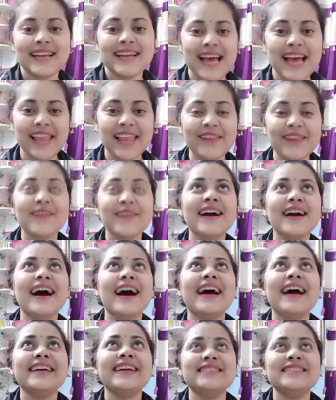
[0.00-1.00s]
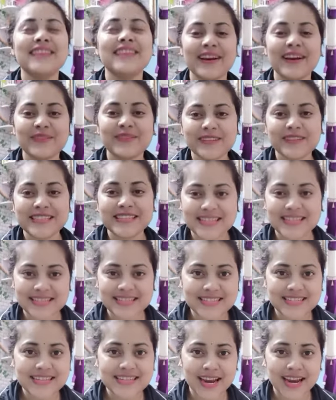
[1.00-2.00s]
হ্যালো গাইস এখন বেজে আছে
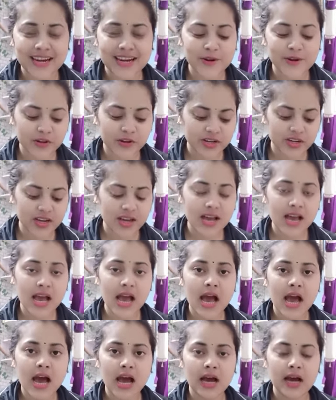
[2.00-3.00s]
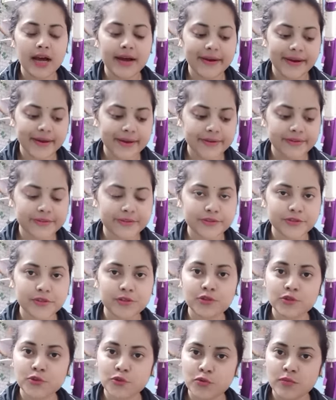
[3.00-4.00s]
সাড়ে নটা আর
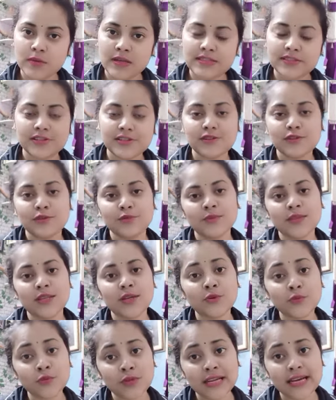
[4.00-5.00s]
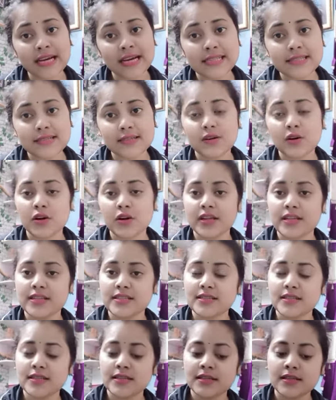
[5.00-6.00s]
সন্টু ঘুমাচ্ছিল ঘুম থেকে উঠে গেছে ঘরে
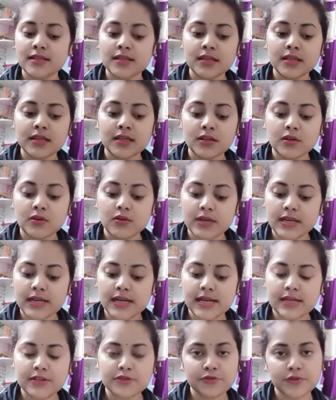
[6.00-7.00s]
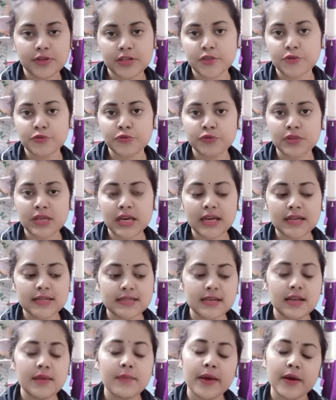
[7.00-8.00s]
এসে ওকে একটুখানি দুধ
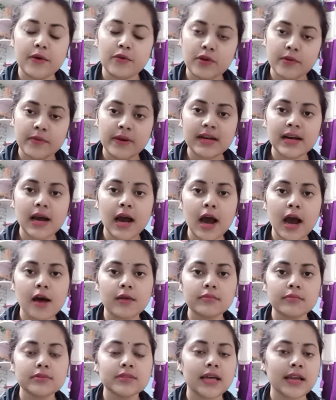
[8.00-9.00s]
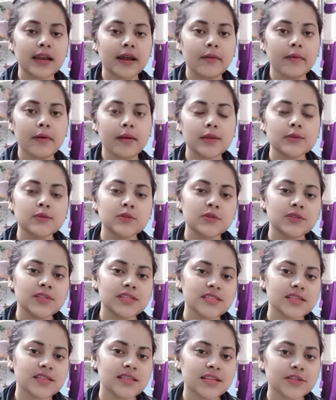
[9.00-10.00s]
খাইয়েছিলাম এখন আবার খাওয়াবো তার আগে ভাবলাম তোমাদের
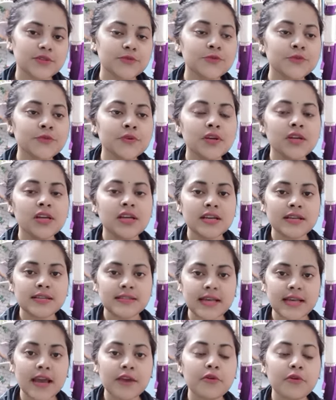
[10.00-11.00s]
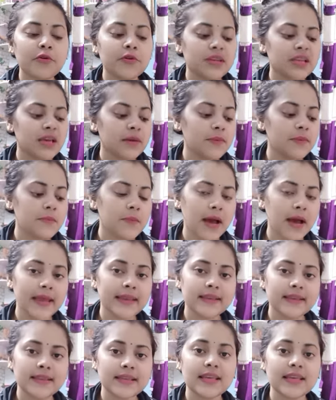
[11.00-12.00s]
সাথে একটু শেয়ার করে নিই আমি
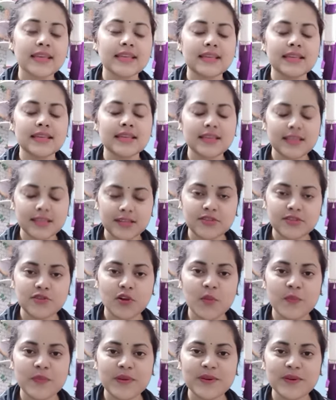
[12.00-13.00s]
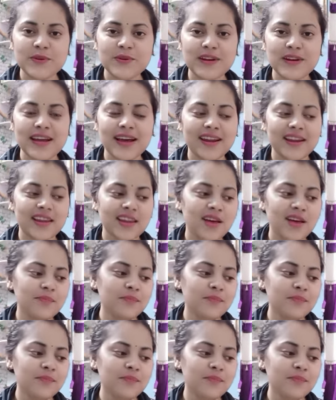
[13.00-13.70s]
বাইরে থেকে কি কি শপিং করে আনলাম